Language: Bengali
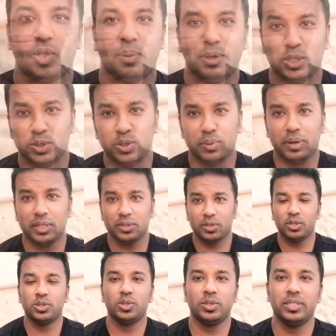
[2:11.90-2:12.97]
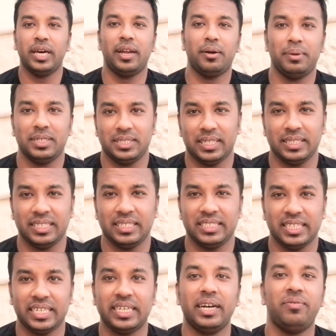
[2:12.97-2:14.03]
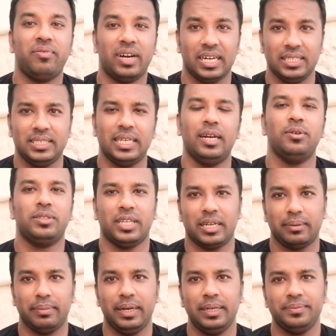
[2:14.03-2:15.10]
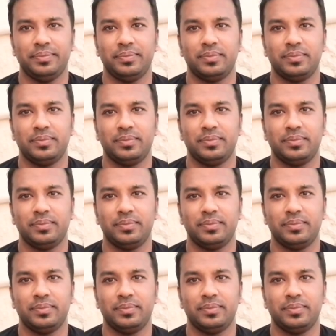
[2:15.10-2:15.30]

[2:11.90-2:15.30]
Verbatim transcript: তবে শুধুমাত্র সৌদি আরবের সাথে চার্টার ফ্লাইট চালু থাকবে